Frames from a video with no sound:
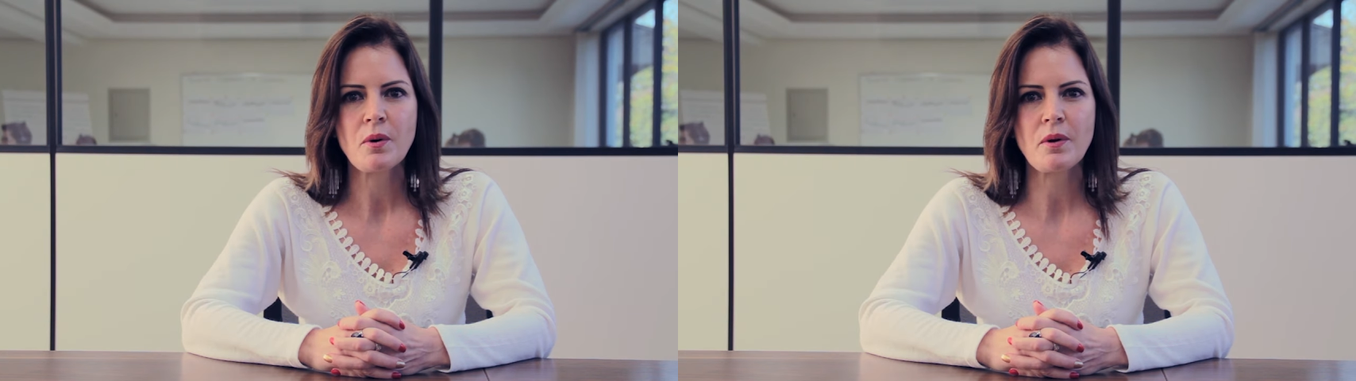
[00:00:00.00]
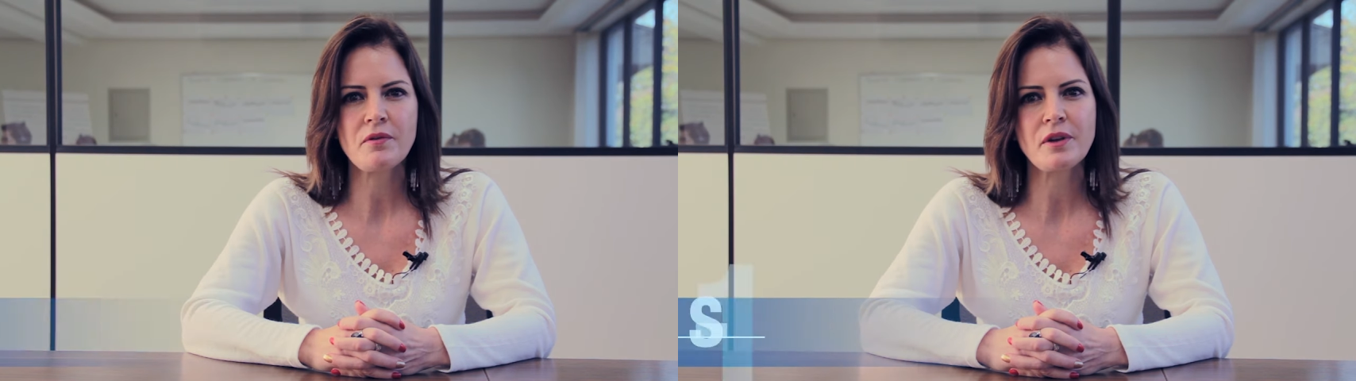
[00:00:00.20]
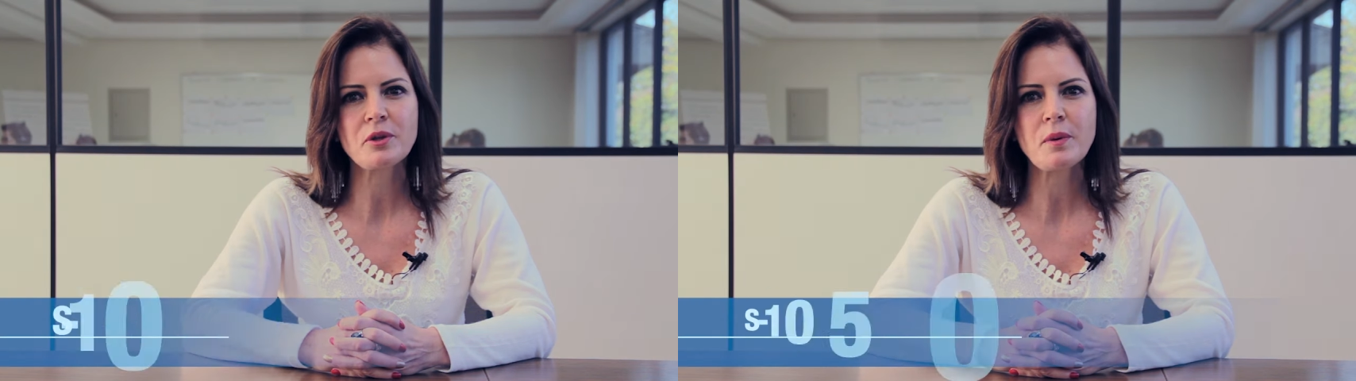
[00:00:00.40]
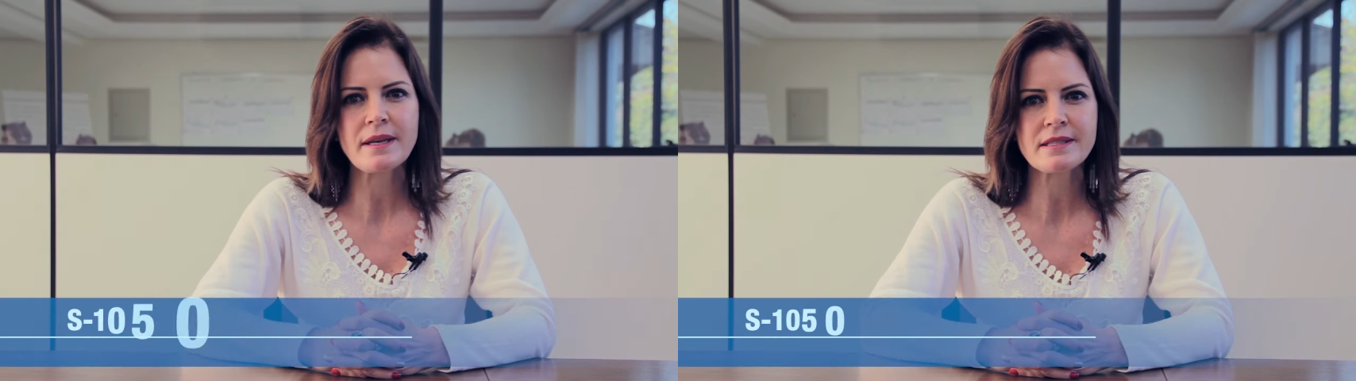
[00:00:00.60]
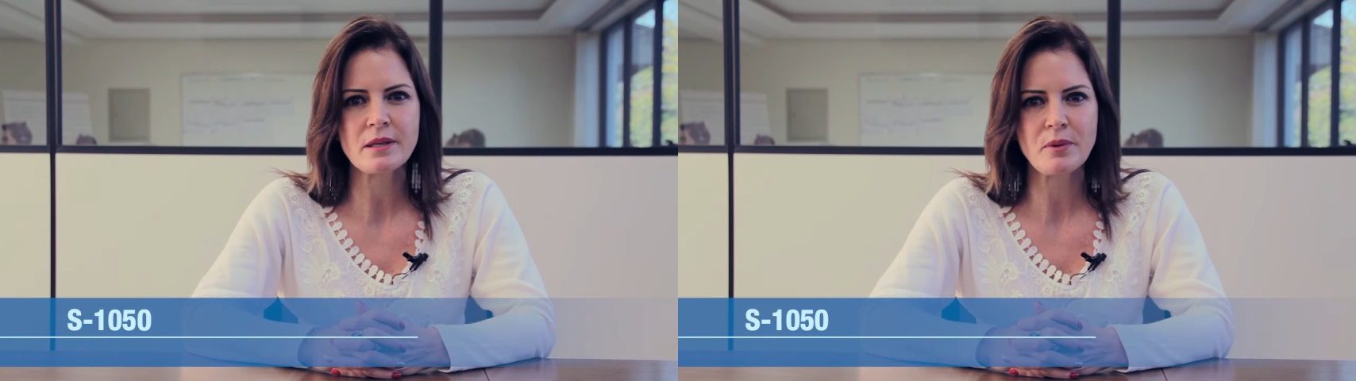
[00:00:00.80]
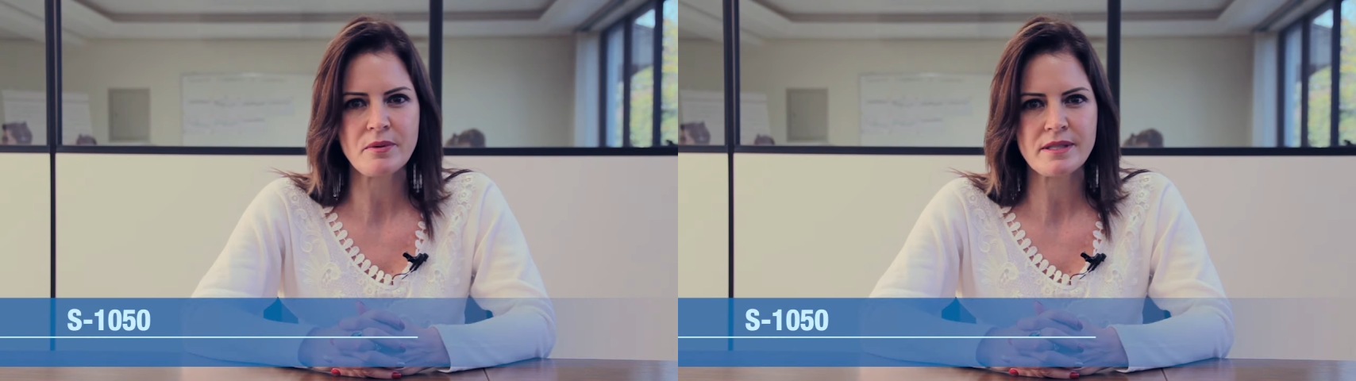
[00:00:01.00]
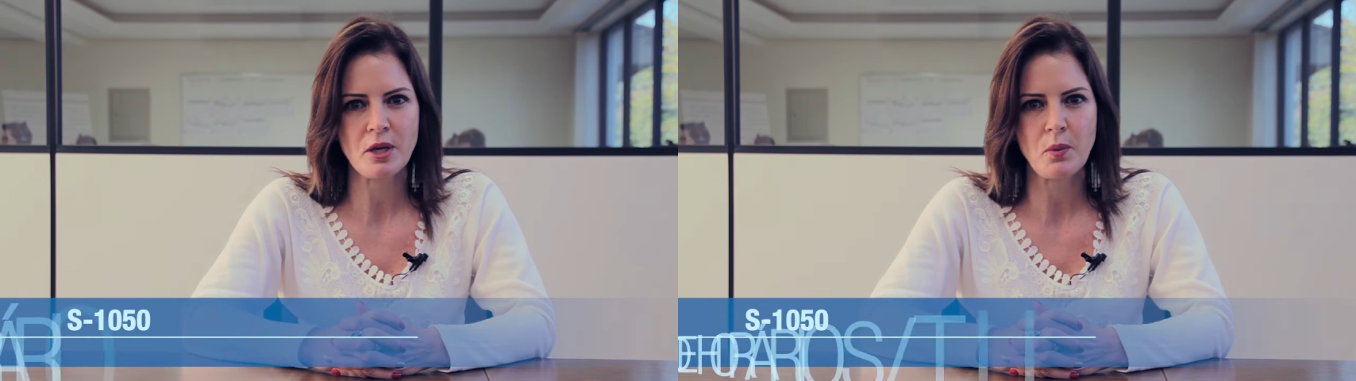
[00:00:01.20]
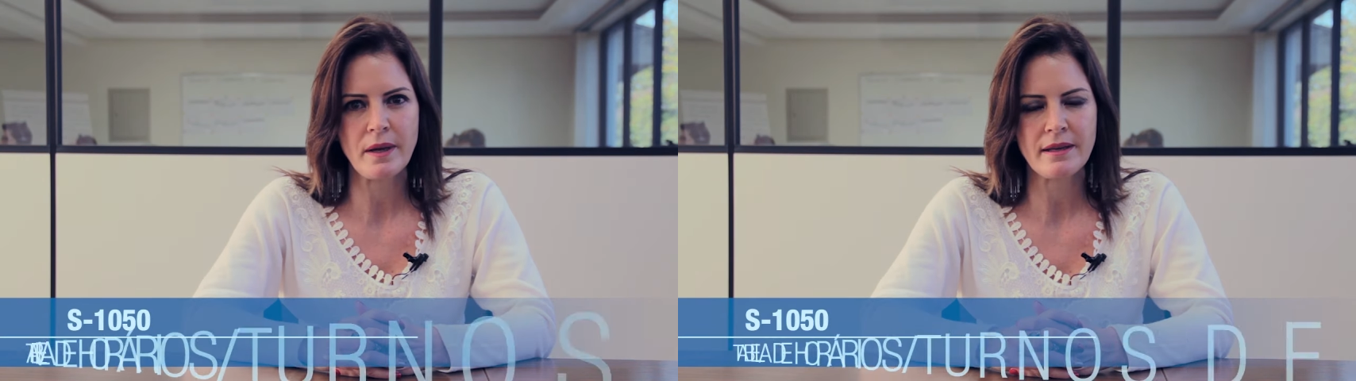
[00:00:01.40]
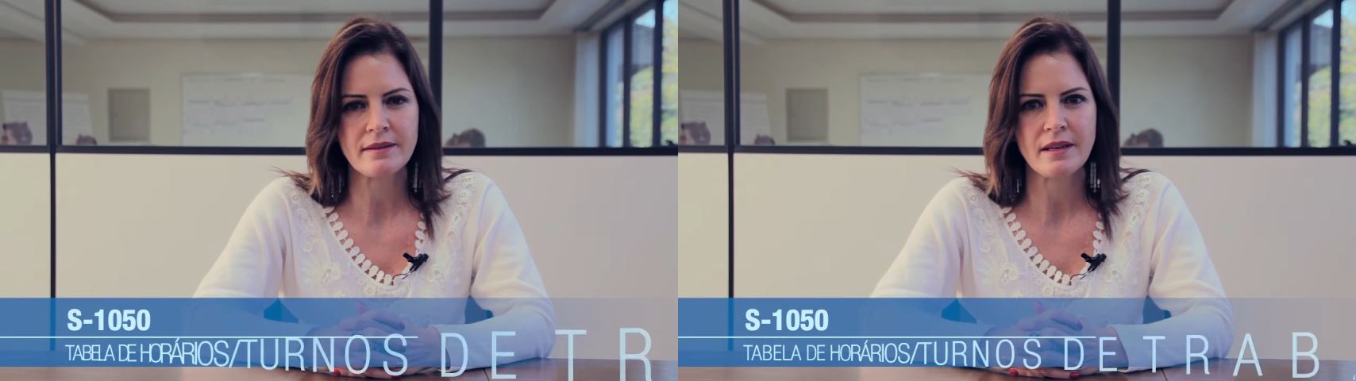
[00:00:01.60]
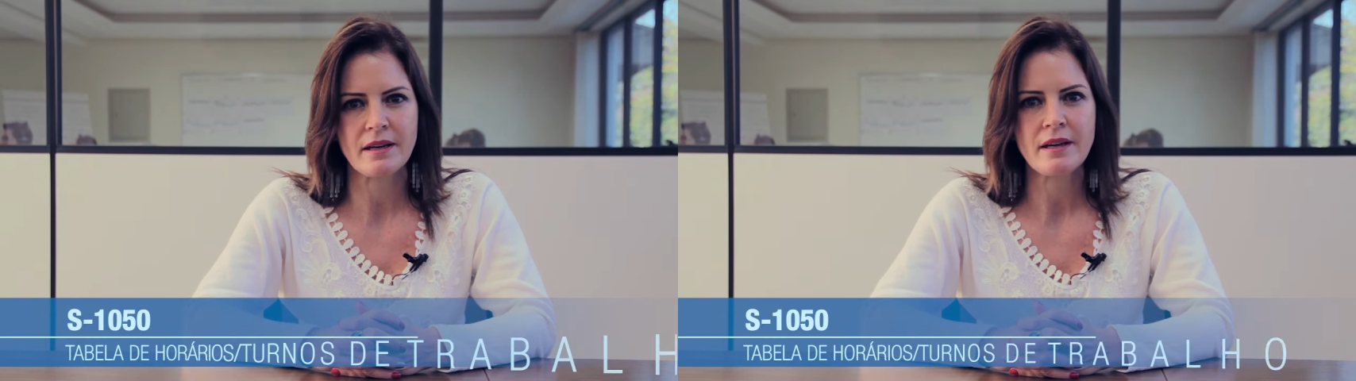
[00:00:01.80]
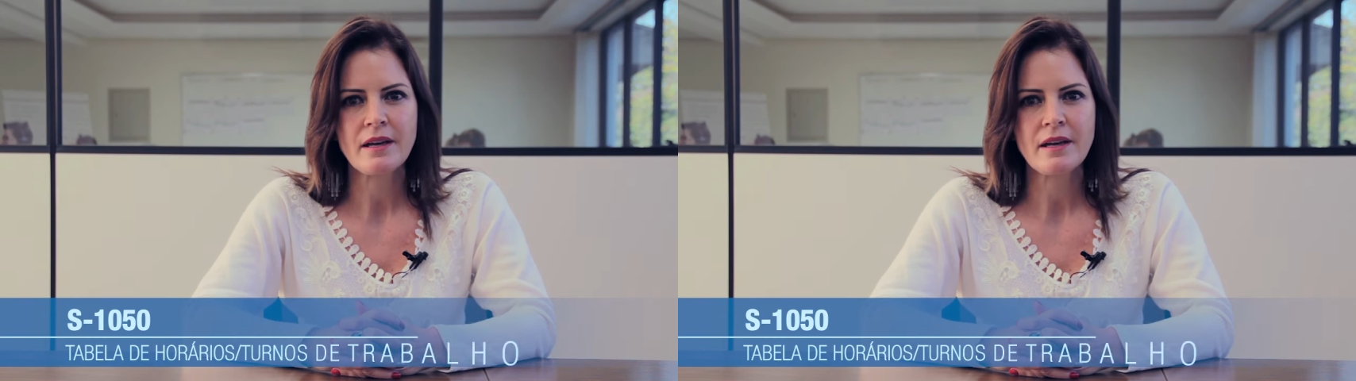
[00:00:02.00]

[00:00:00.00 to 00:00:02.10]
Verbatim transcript: O evento S1050